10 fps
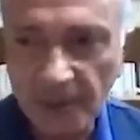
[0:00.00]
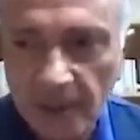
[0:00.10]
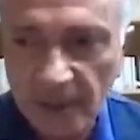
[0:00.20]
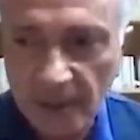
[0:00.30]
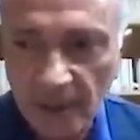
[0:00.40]

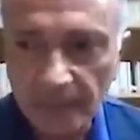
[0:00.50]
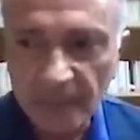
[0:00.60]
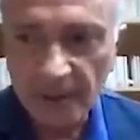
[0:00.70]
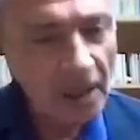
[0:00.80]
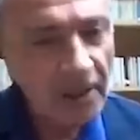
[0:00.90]
Dedi ki
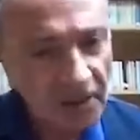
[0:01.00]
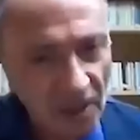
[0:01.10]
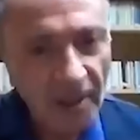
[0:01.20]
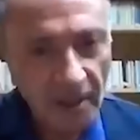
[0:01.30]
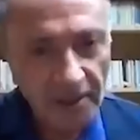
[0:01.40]
Yahya
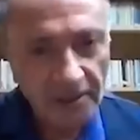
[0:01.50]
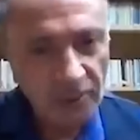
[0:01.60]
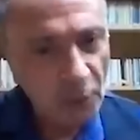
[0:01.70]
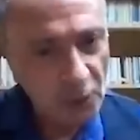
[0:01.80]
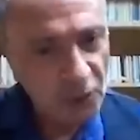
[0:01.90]
Kaya'nın
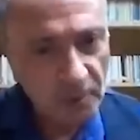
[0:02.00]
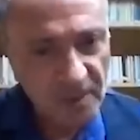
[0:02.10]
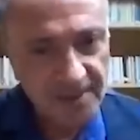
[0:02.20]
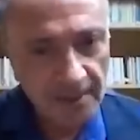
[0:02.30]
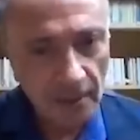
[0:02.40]
köşkü
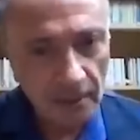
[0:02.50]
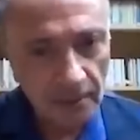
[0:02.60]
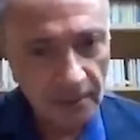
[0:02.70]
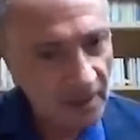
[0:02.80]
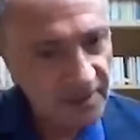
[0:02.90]
bizde.
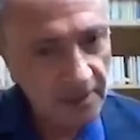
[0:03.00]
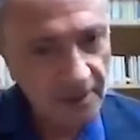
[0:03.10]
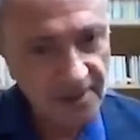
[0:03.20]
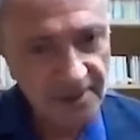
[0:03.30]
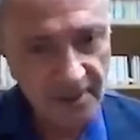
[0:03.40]

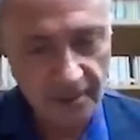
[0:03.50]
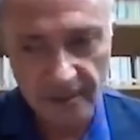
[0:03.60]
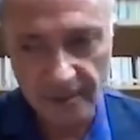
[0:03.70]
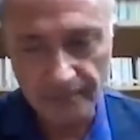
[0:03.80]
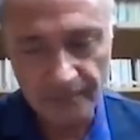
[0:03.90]
Nasıl sizde
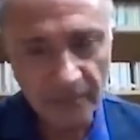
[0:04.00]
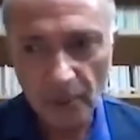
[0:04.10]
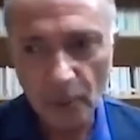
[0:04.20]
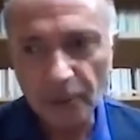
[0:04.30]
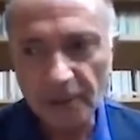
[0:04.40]
dedim.
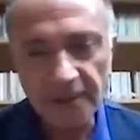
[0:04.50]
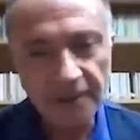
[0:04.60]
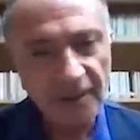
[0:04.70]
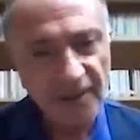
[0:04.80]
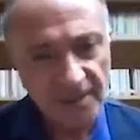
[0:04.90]
O
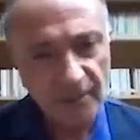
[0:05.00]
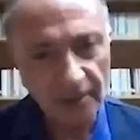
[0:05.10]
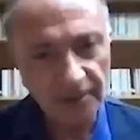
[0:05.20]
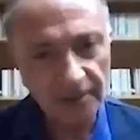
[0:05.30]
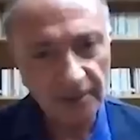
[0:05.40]
dedi kızım
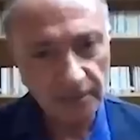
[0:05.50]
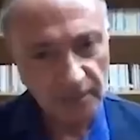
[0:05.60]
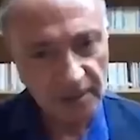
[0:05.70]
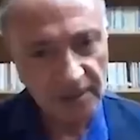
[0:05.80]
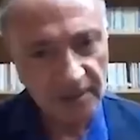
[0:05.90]
aldı.
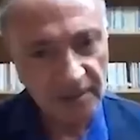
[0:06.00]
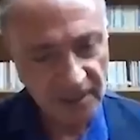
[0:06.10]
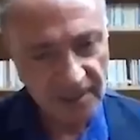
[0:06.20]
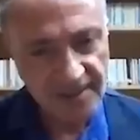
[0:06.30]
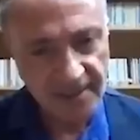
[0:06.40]
Bir
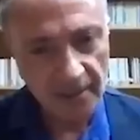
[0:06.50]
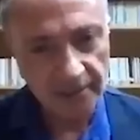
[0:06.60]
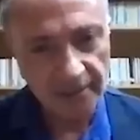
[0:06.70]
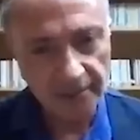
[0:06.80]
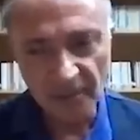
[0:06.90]
İngiliz'le
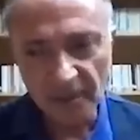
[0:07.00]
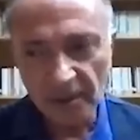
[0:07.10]
evli.